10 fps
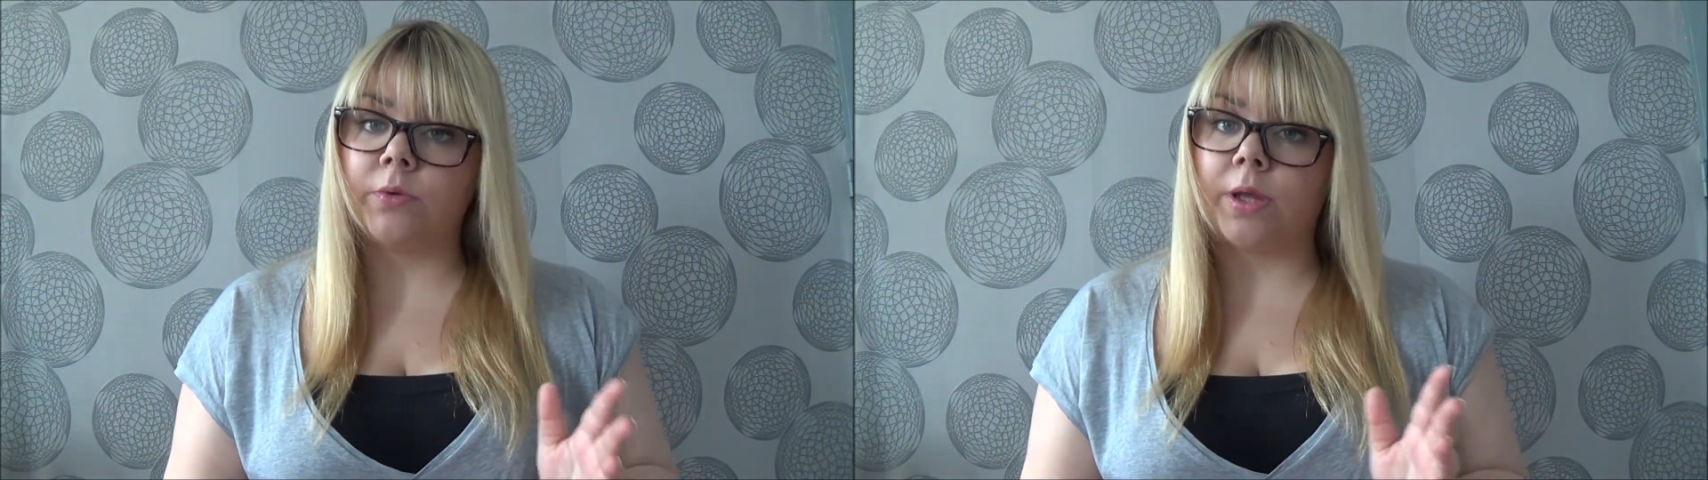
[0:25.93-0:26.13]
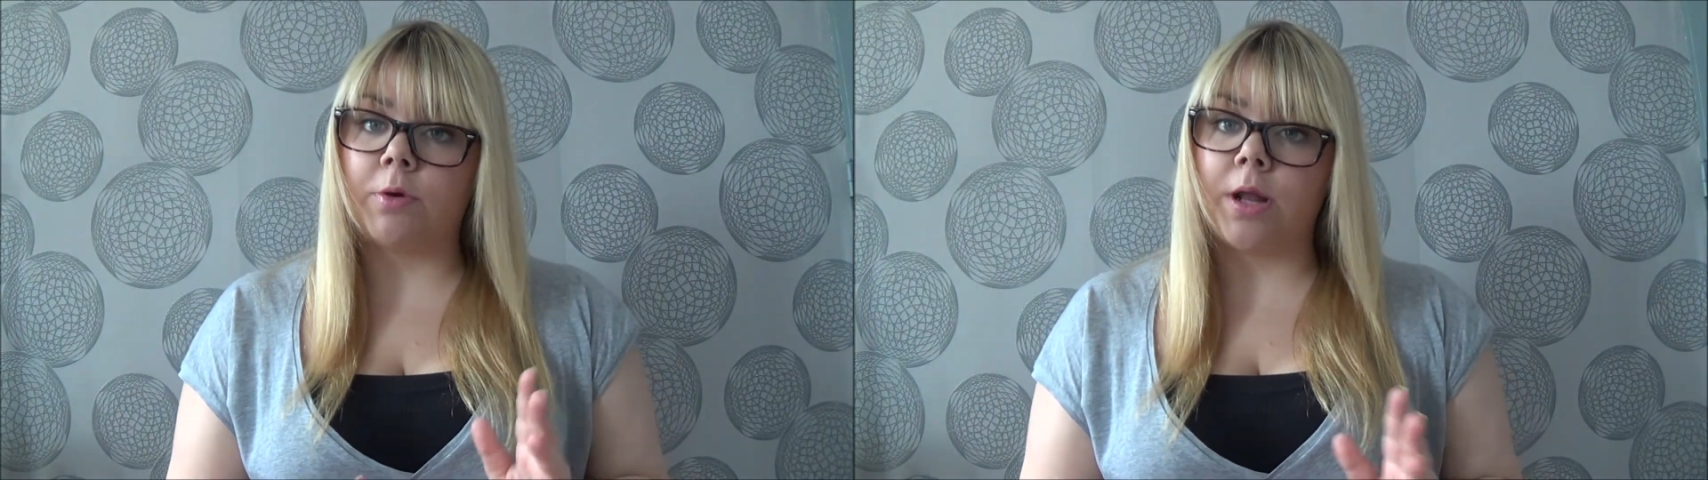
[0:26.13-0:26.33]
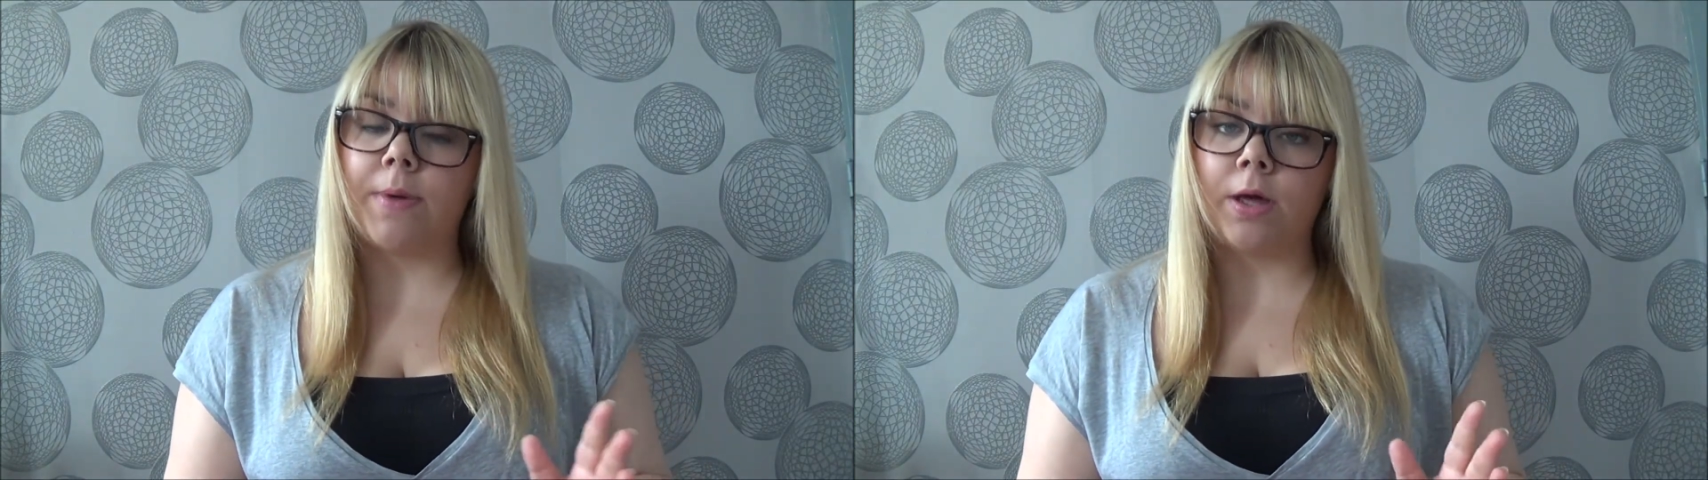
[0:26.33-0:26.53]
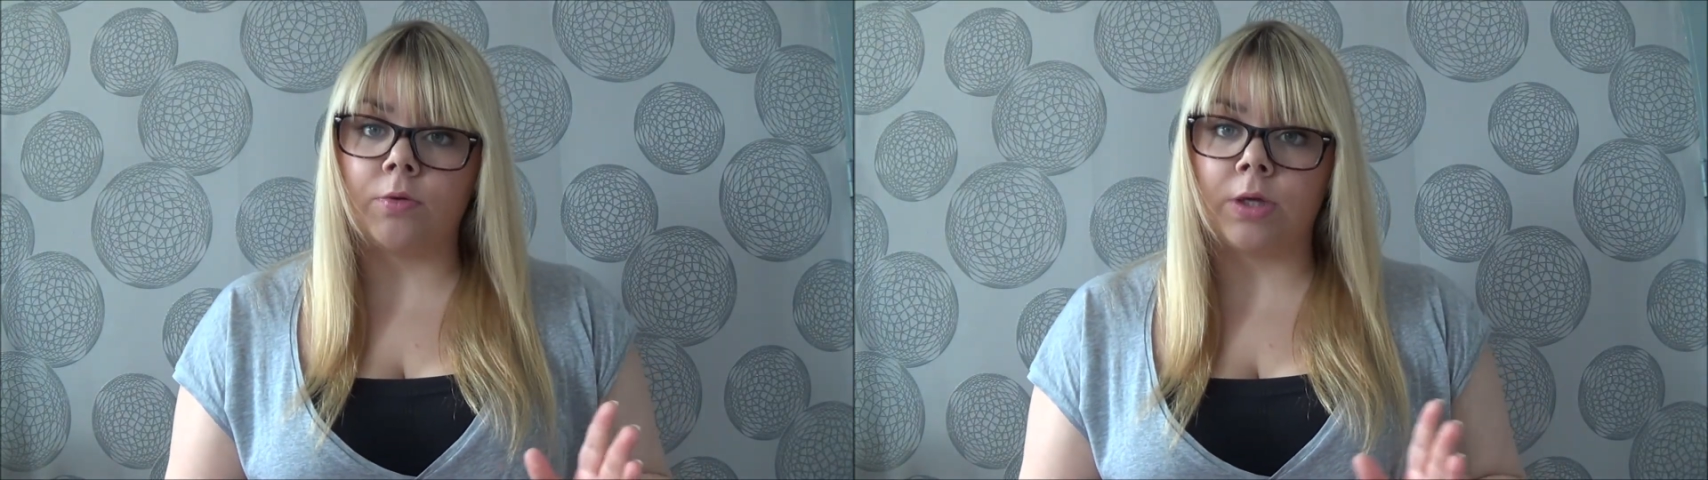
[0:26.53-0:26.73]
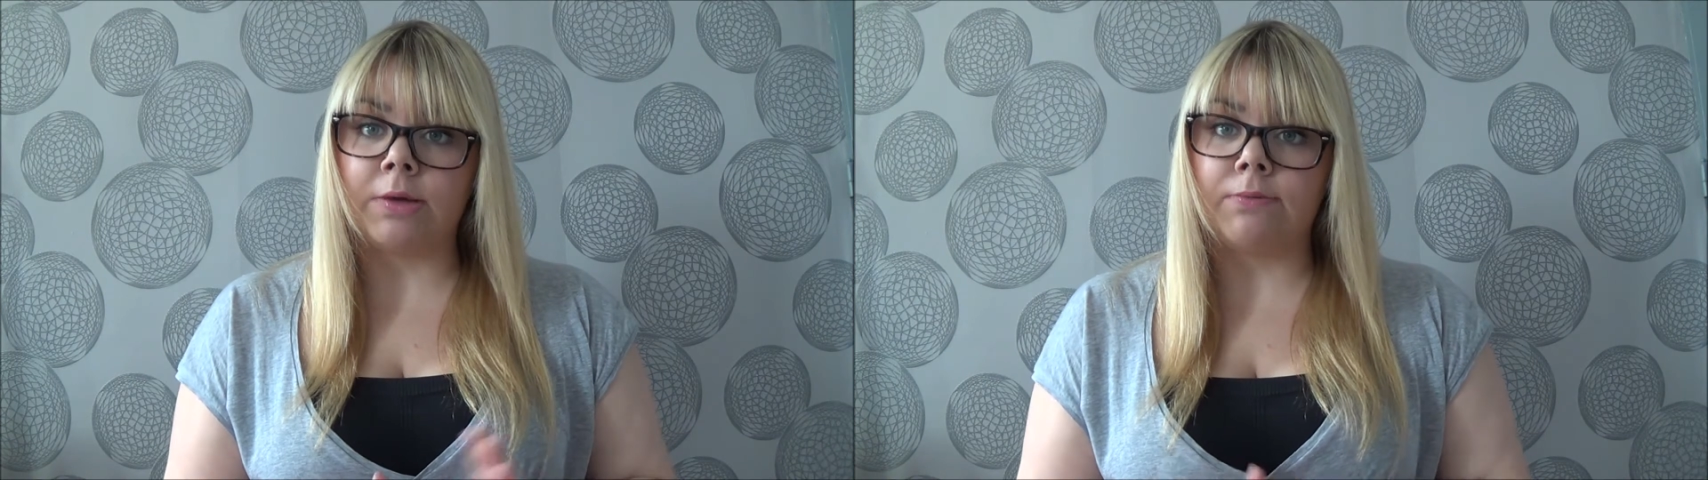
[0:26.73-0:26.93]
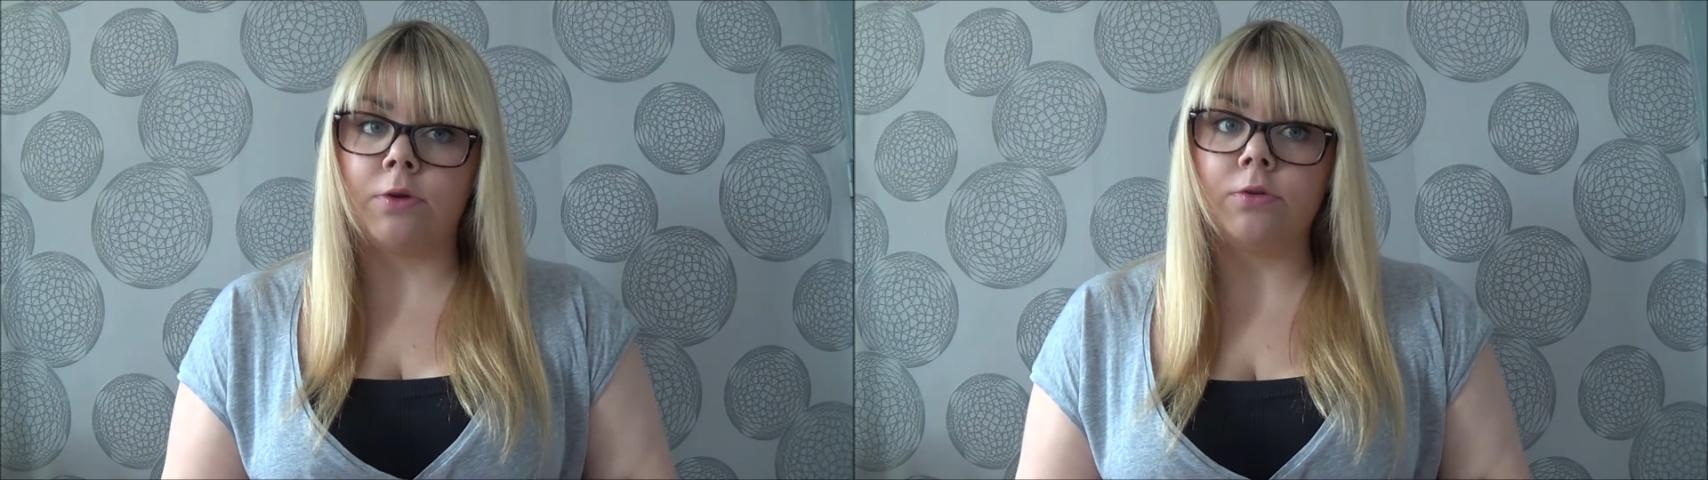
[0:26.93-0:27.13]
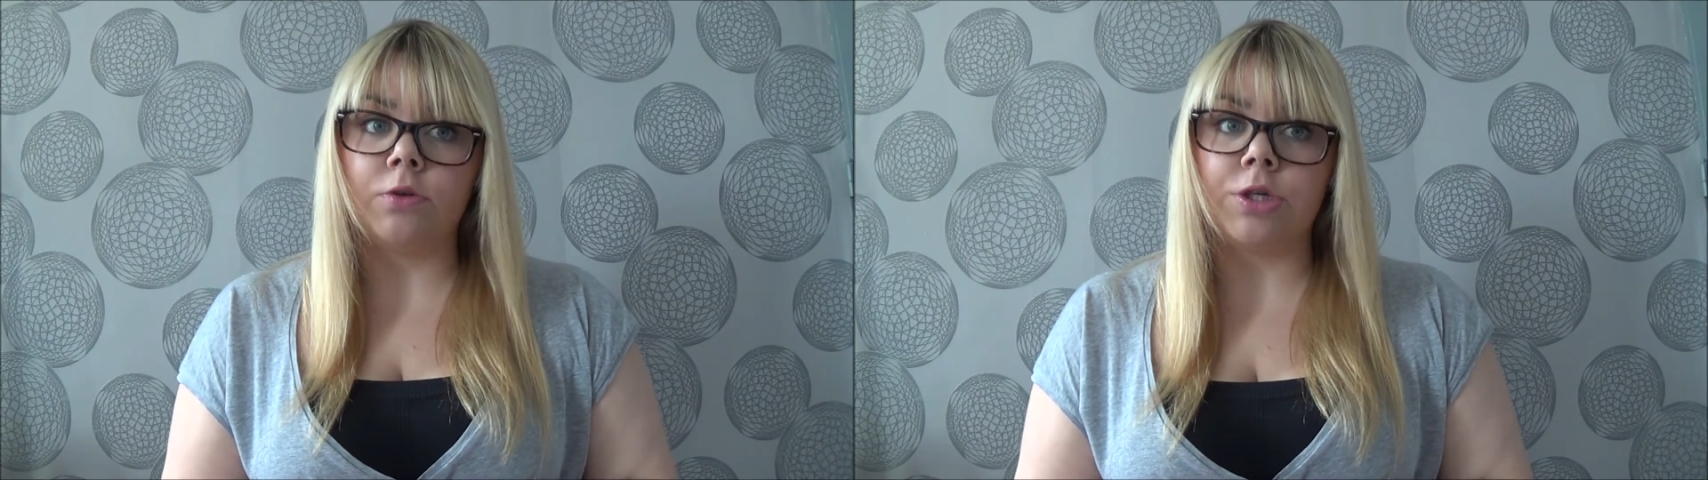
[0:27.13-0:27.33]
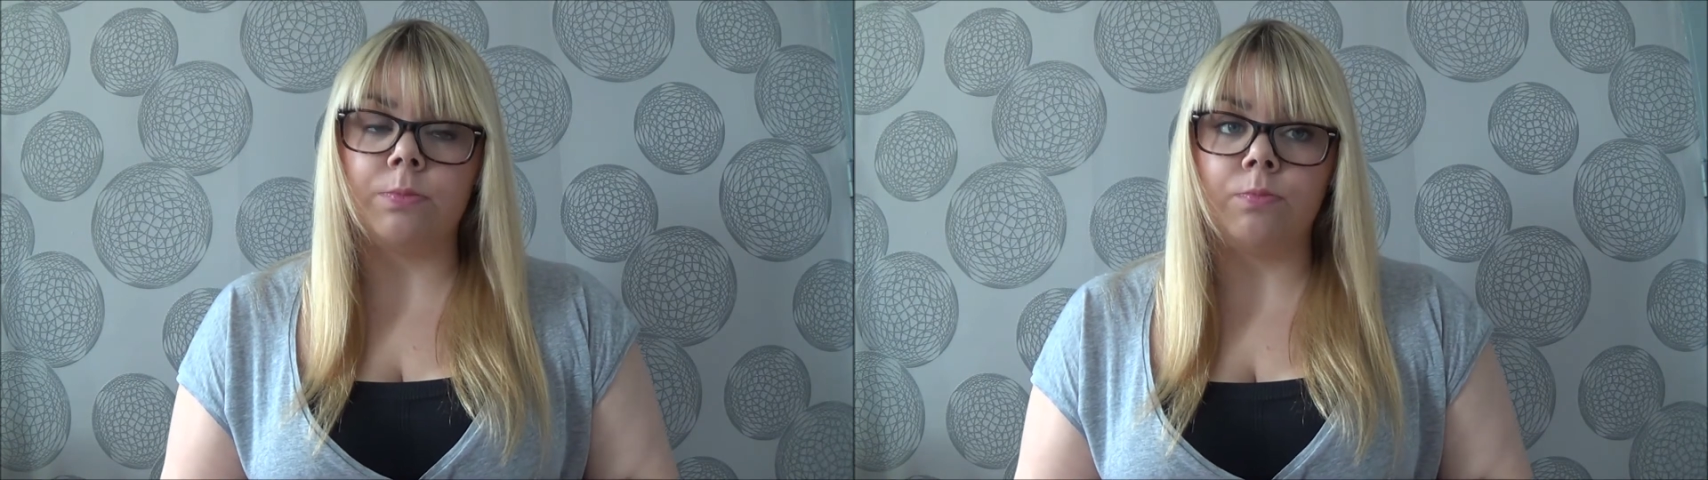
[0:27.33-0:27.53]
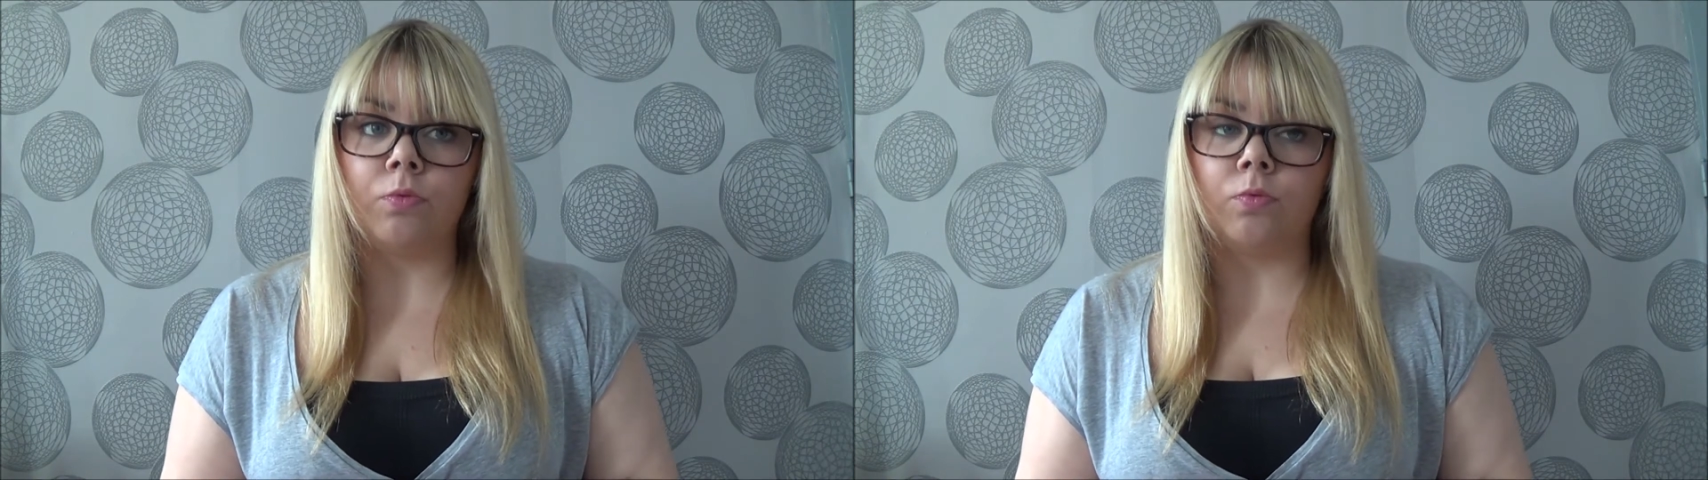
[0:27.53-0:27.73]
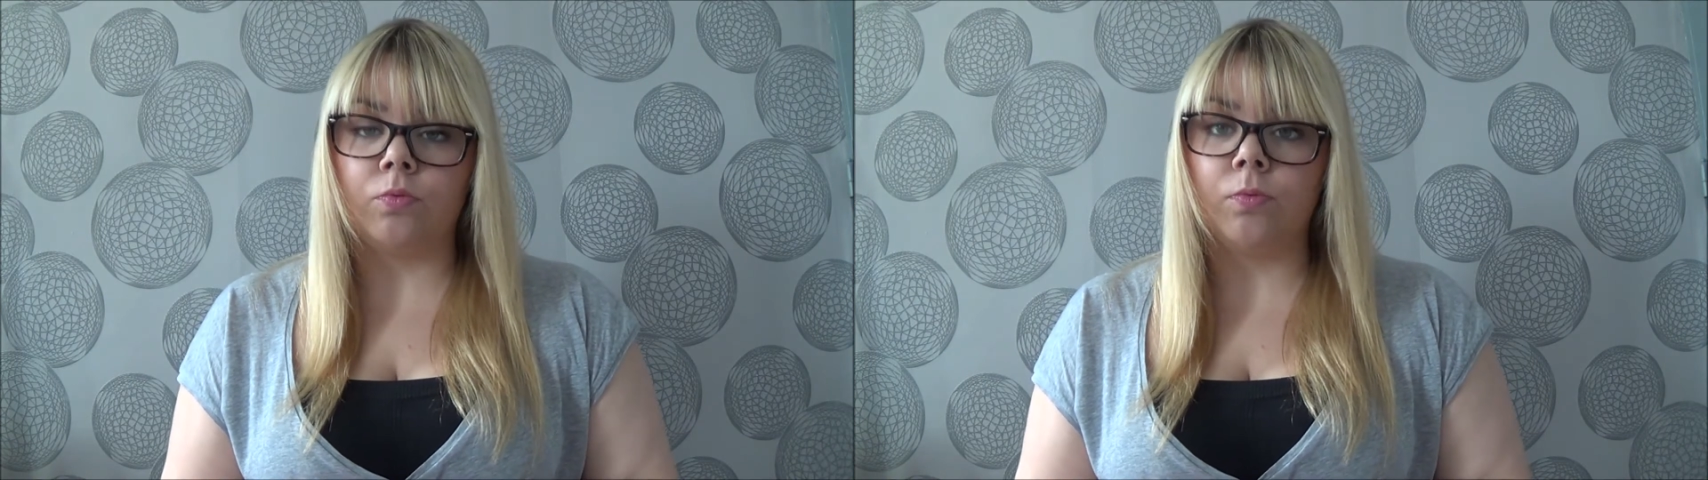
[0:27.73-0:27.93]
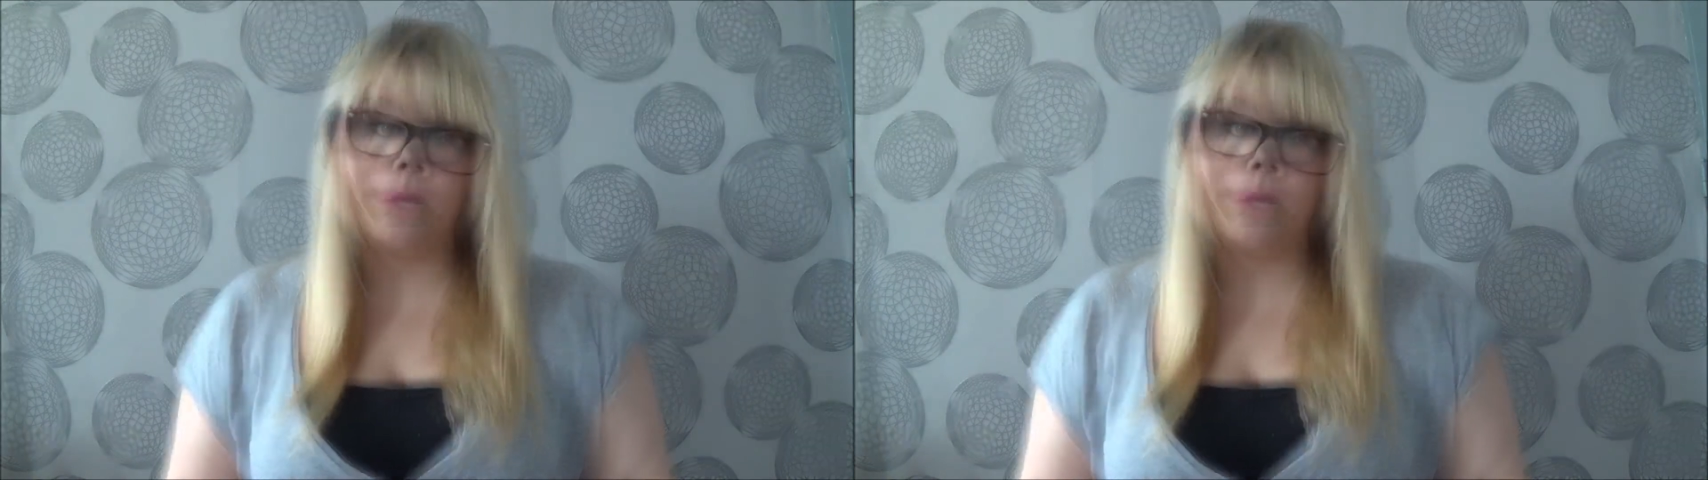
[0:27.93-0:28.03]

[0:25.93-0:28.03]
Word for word: notamment la marque Revlon que j'aime beaucoup.